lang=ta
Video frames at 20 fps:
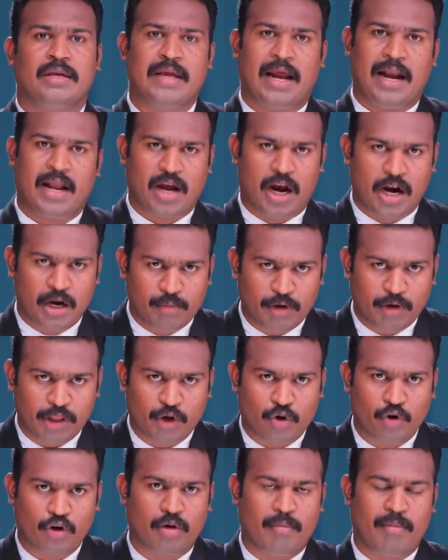எனக்கு
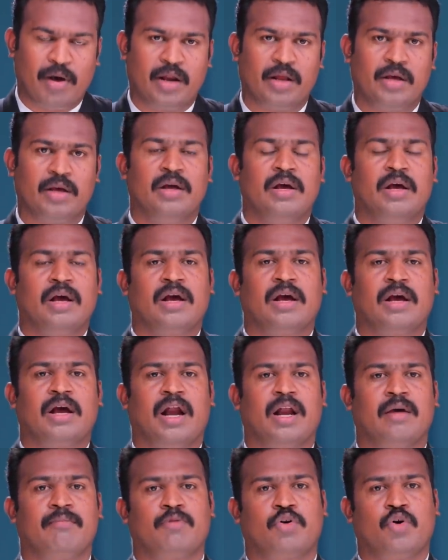அனுமதி கொடுக்குமாறு
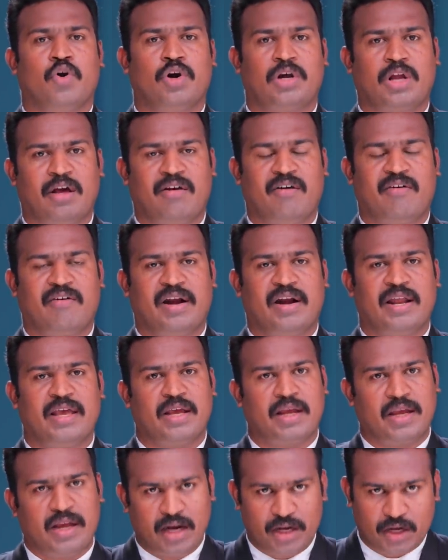கணம் கோர்ட்டார் அவர்களை
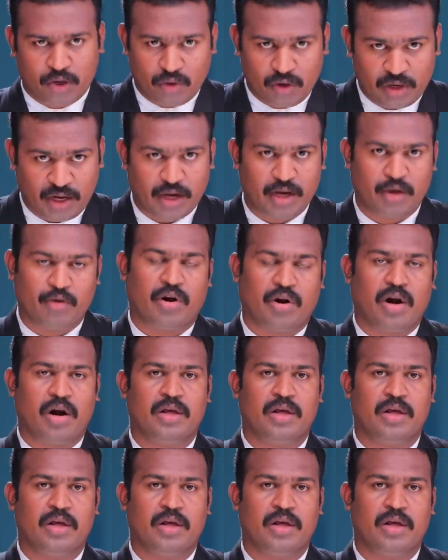கேட்டுக்கொள்கிறேன்